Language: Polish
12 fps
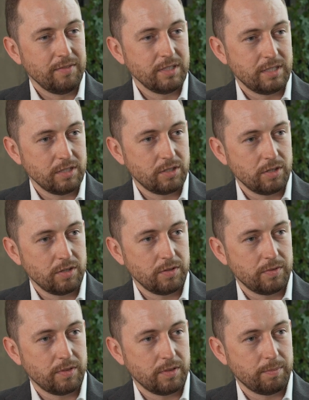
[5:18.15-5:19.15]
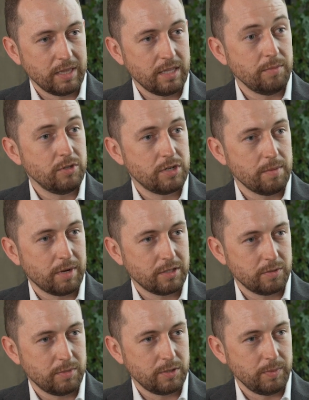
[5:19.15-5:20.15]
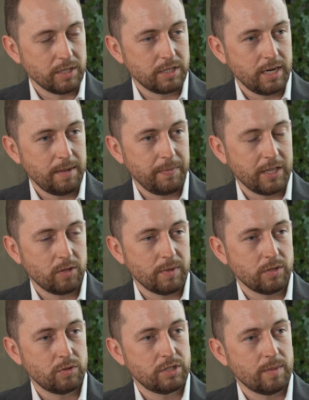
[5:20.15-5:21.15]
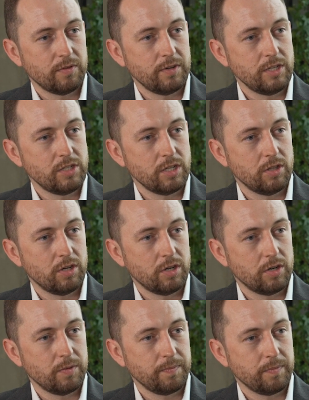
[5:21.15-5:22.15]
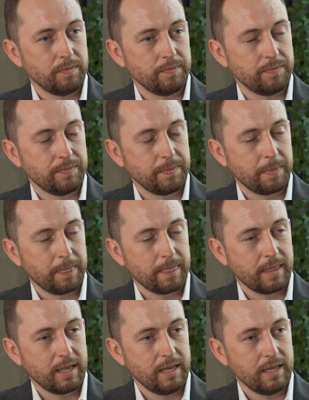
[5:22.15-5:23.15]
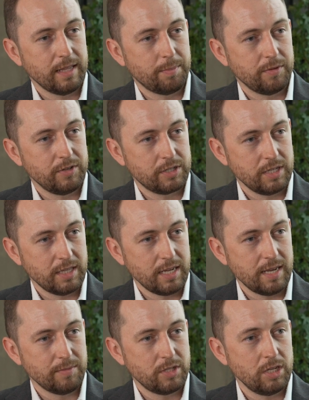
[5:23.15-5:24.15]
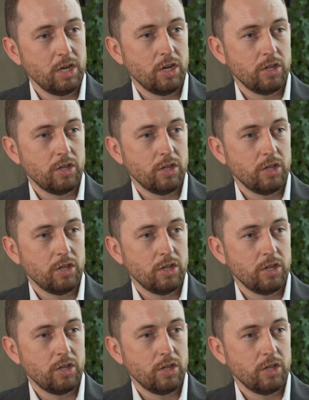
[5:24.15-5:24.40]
więc jest to pandemicznie bardzo bezpieczne, natomiast już samo wejście do, mm, na powierzchnię najemcy